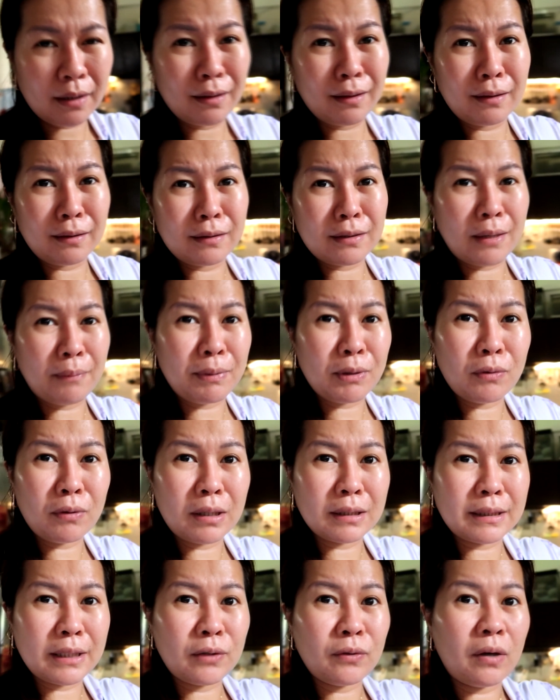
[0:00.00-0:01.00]
eh. sabi
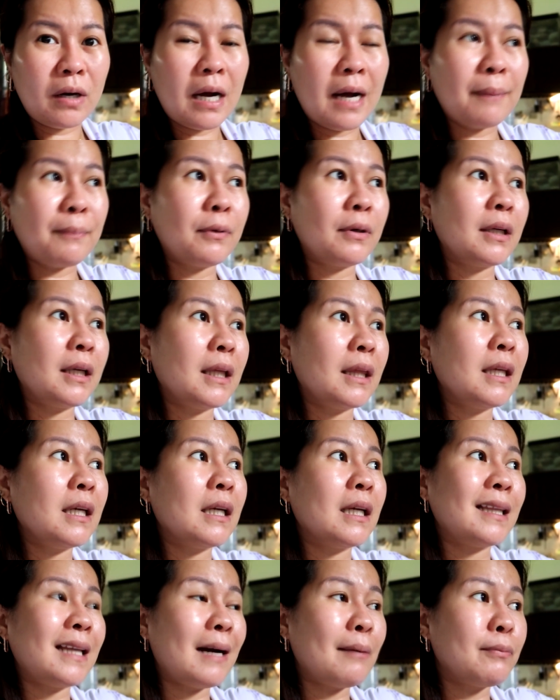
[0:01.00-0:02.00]
ko nga sa inyo kahapon
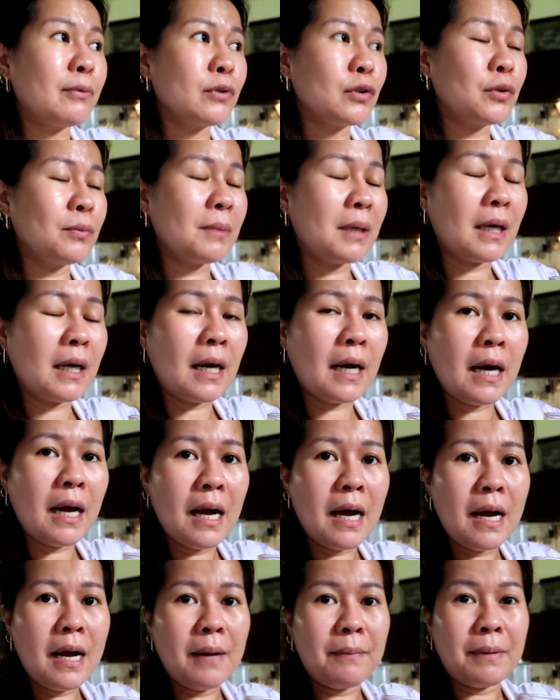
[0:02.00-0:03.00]
hindi natapos yung mga
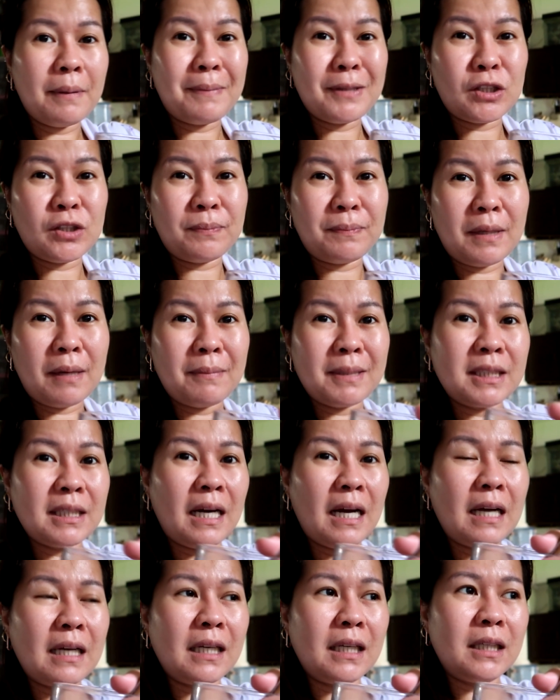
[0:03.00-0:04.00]
papaship namin
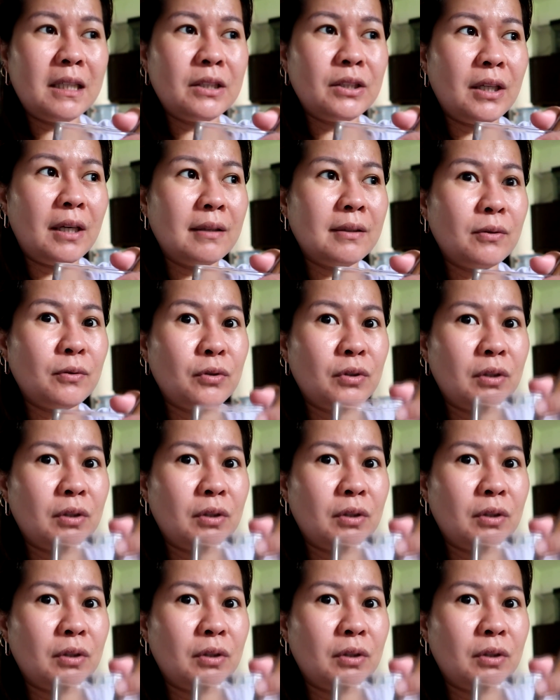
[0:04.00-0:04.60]
sa Canada at sa